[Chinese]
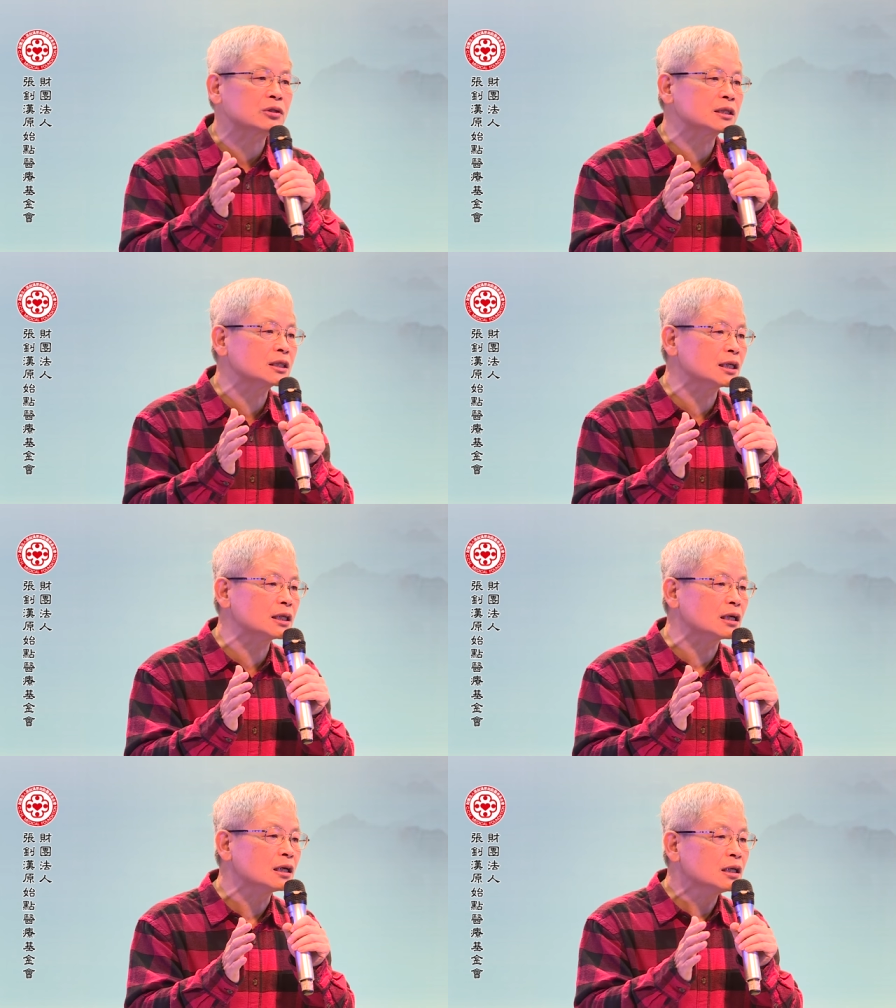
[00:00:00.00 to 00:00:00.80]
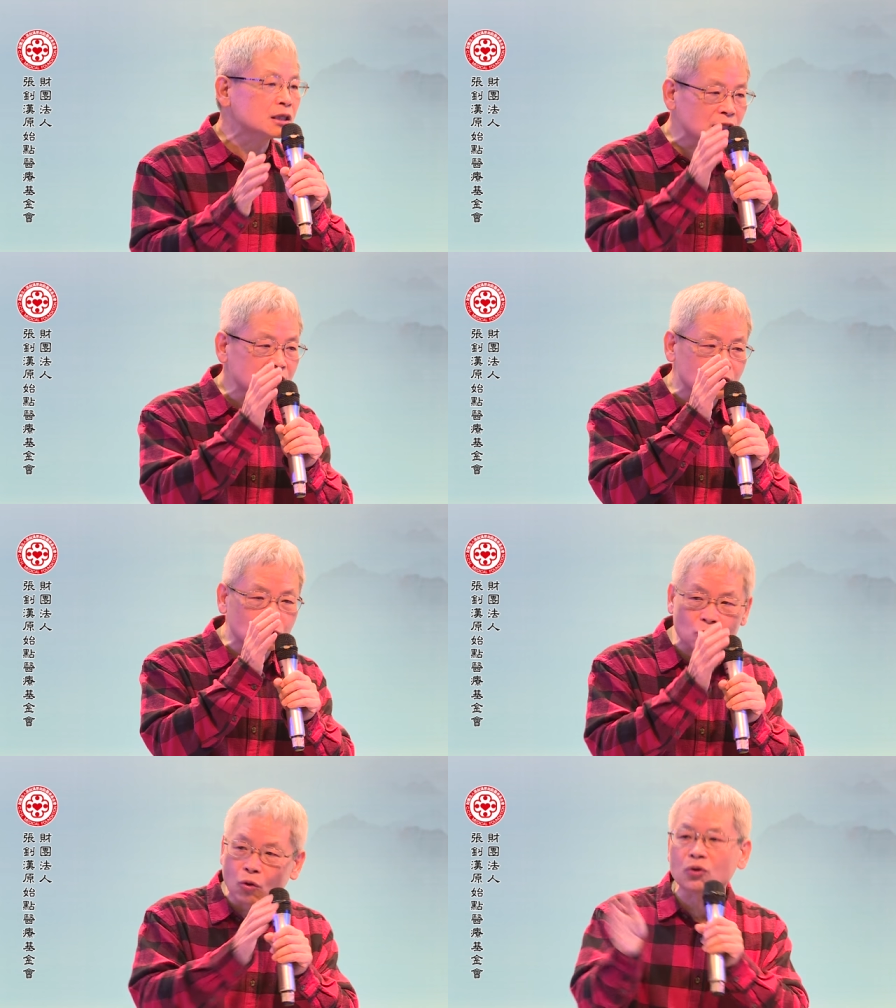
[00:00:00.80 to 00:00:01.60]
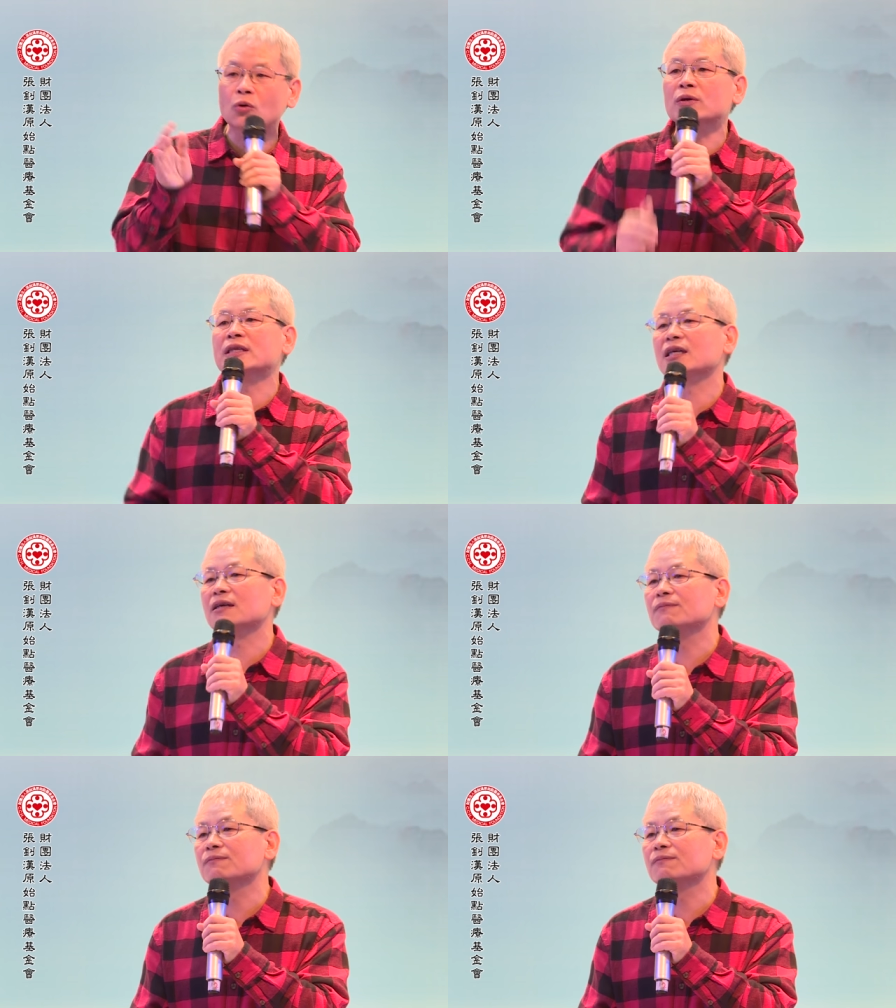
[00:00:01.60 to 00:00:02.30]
的界定，其实都有问题。